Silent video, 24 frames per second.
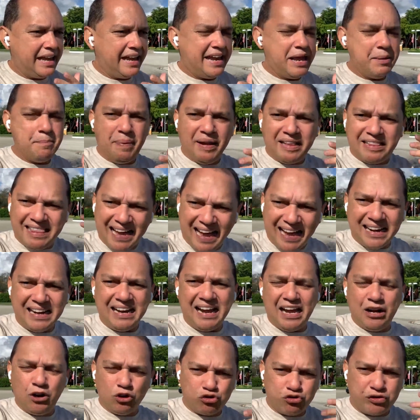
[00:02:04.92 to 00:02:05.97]
invitar
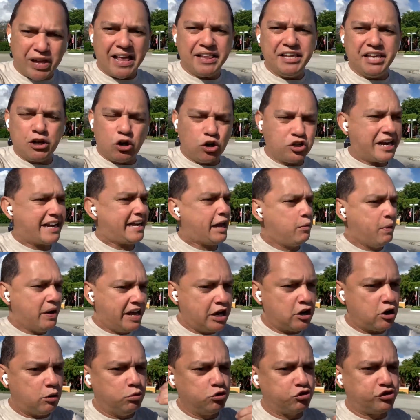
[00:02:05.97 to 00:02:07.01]
a los técnicos a que
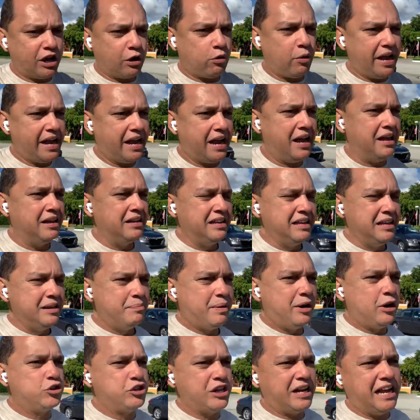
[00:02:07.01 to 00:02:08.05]
jueguen como usted juega,
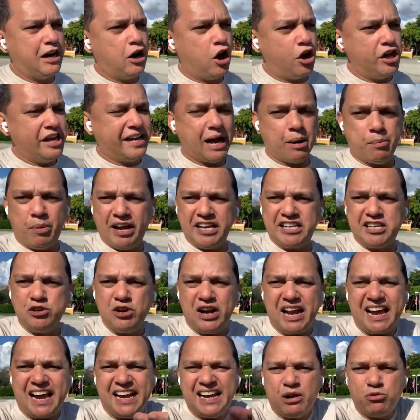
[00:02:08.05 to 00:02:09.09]
pero tiene lógica, porque si
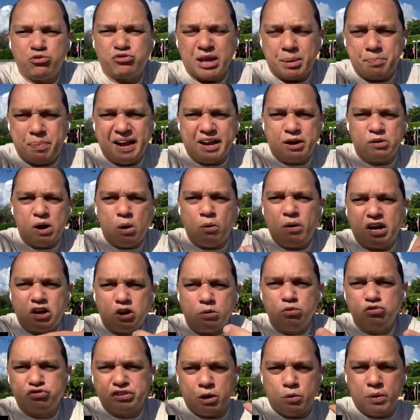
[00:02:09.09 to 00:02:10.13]
yo le gané a usted, ¿para qué voy a jugar
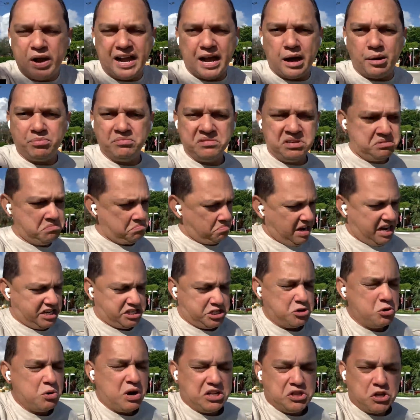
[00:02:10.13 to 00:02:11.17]
como usted juega? Me la
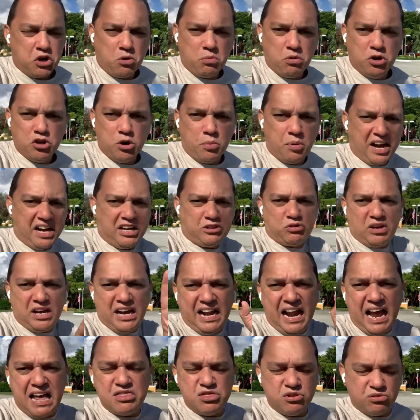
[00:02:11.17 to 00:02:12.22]
sigo jugando como yo porque le estoy
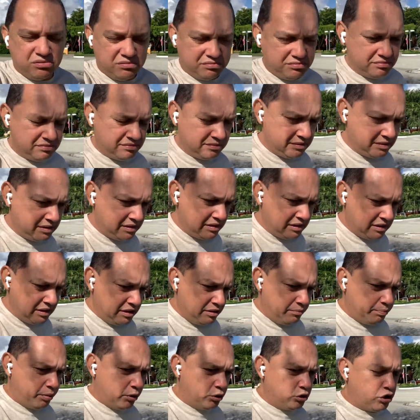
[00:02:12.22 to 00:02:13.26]
ganando.
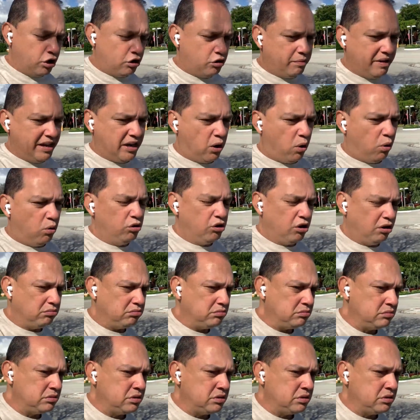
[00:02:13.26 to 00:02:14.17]
Punto número uno.